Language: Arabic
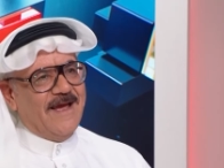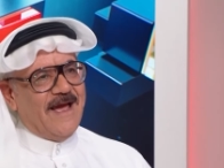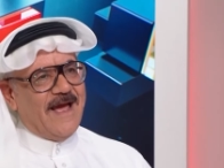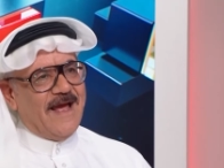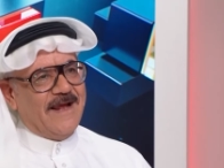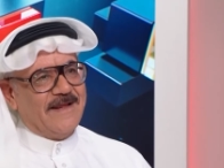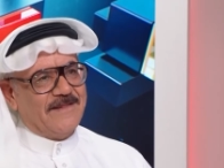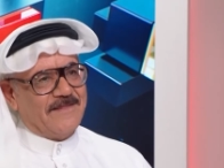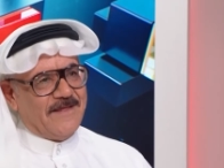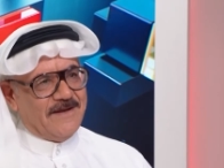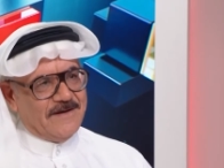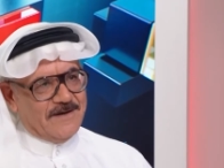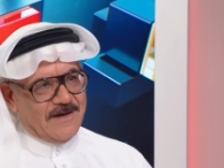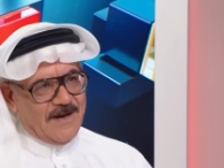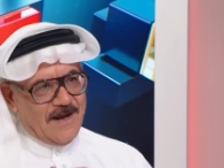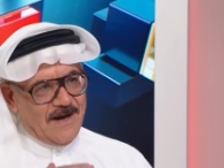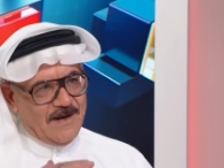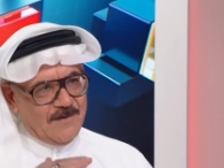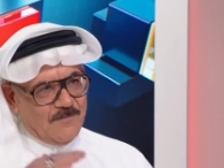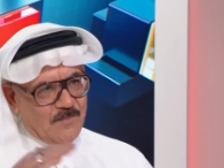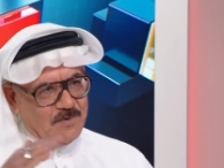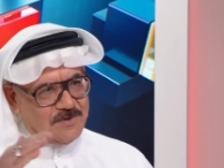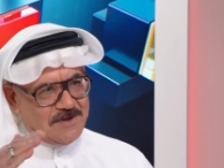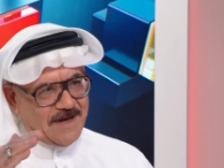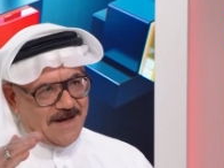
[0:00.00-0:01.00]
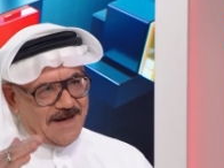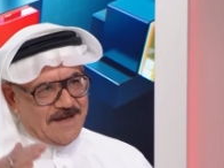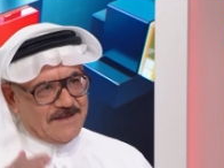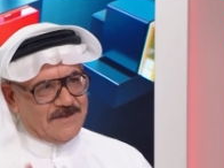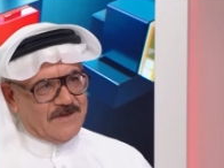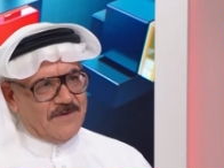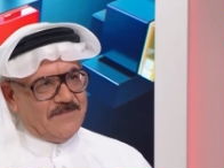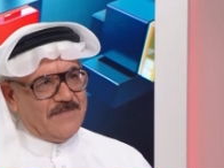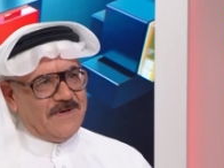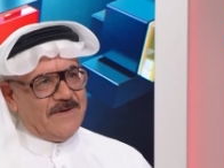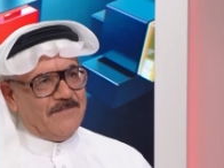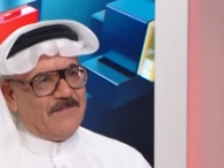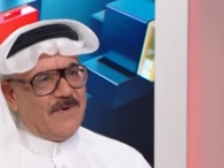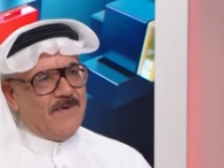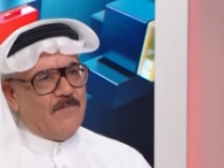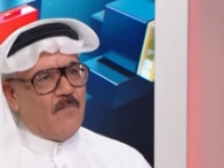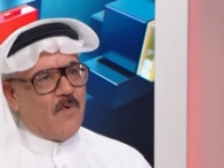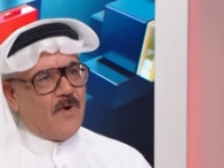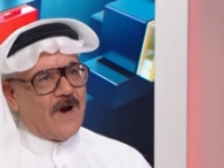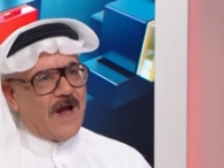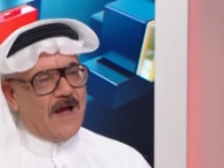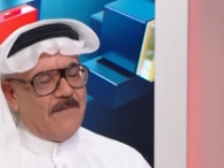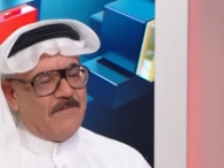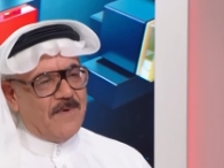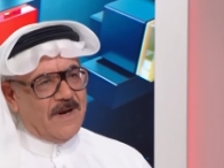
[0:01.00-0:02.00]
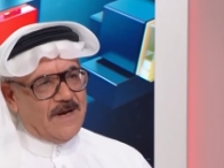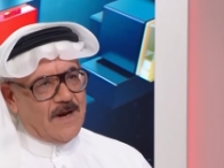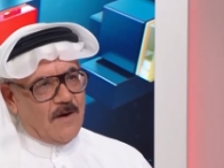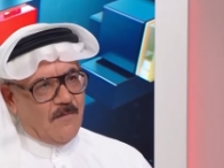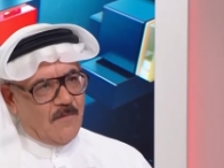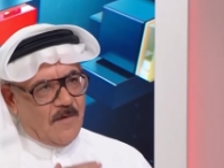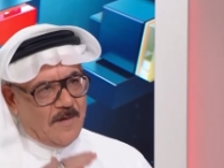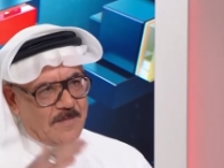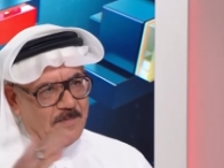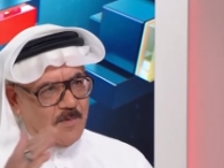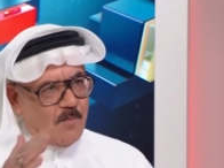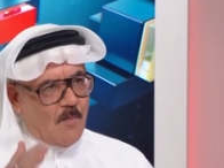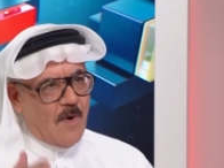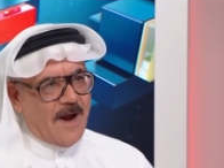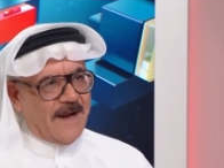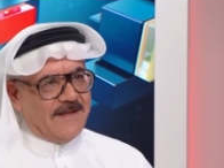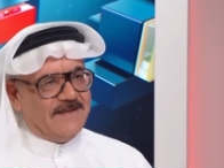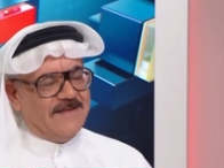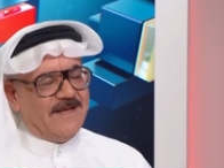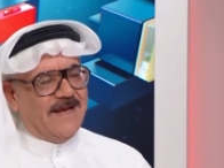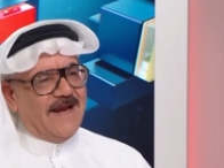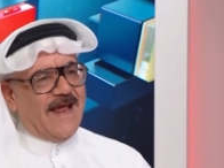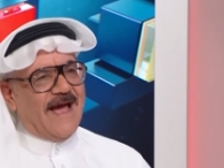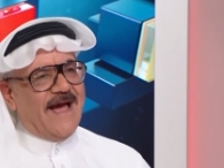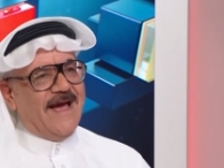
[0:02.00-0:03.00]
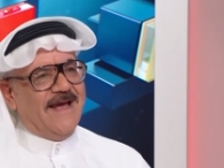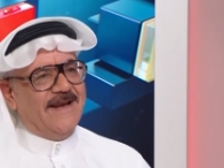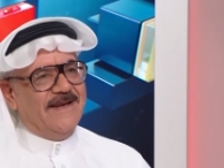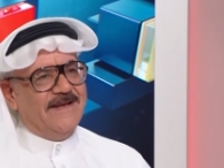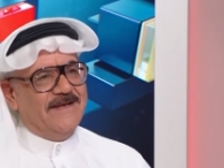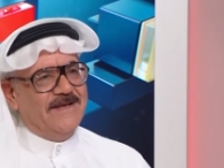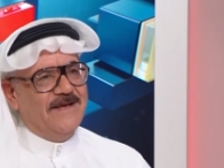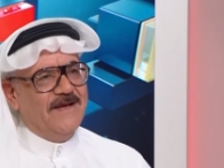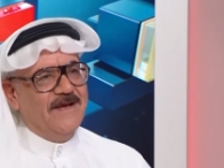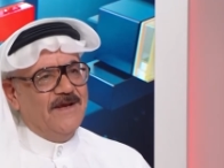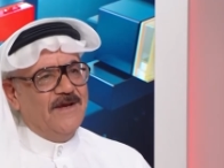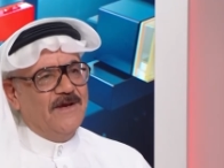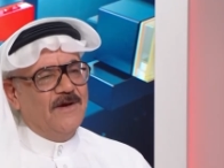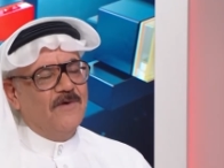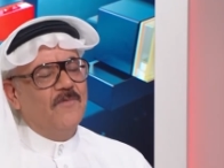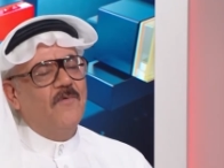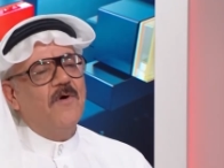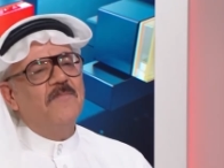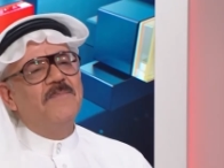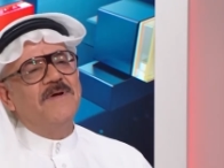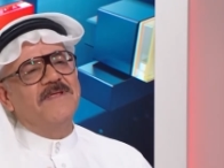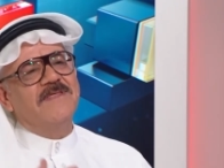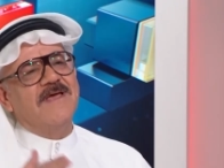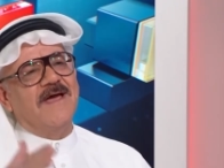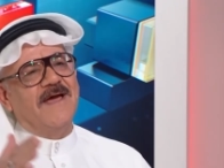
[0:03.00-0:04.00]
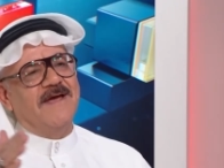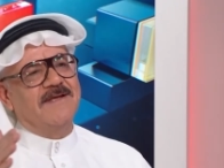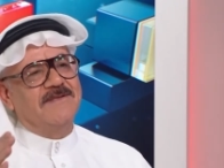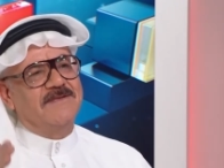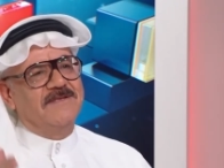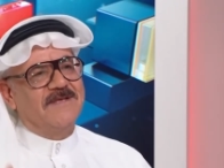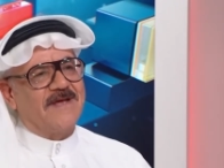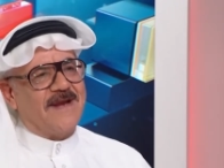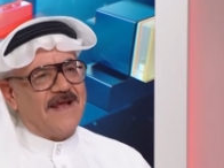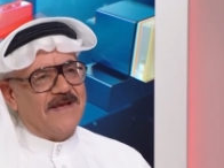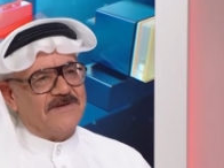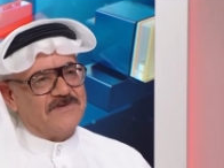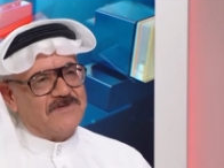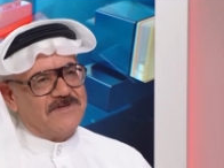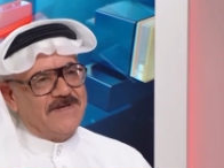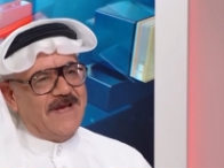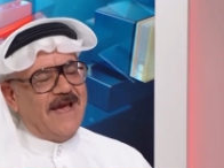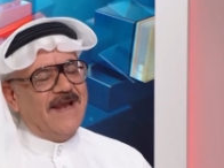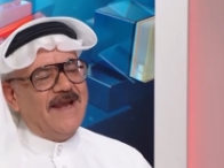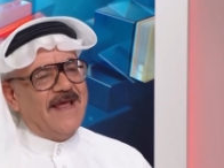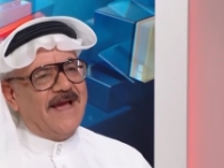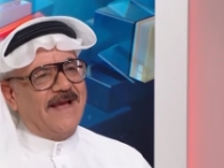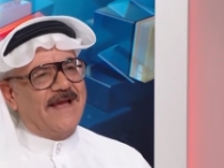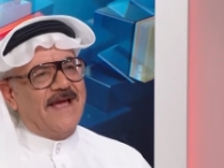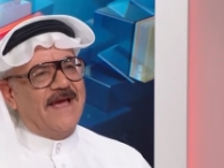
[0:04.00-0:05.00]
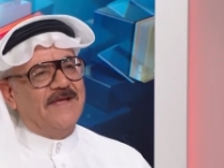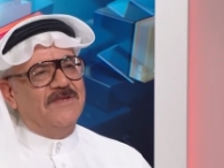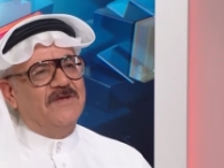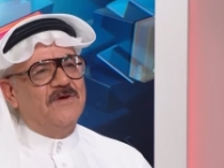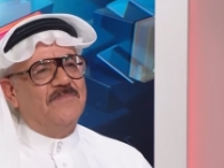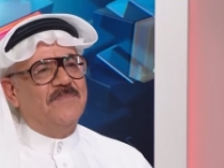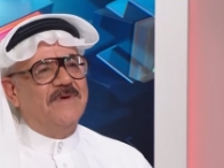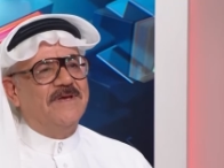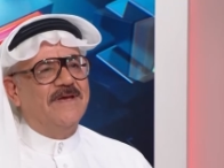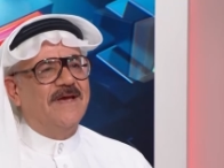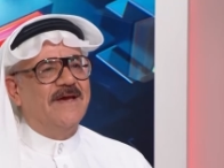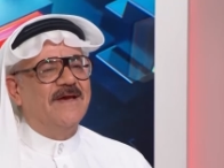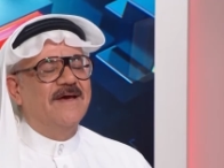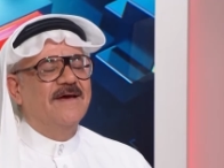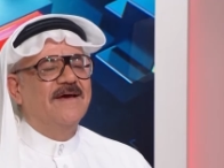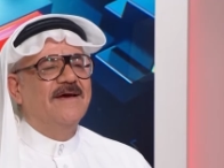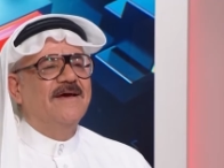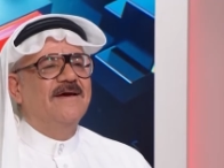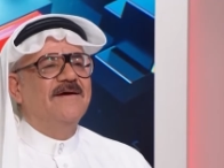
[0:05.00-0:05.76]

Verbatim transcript: ايضا المتقدمين بالمقابله وبمعدل عالي وبدات دراستي الاكاديميه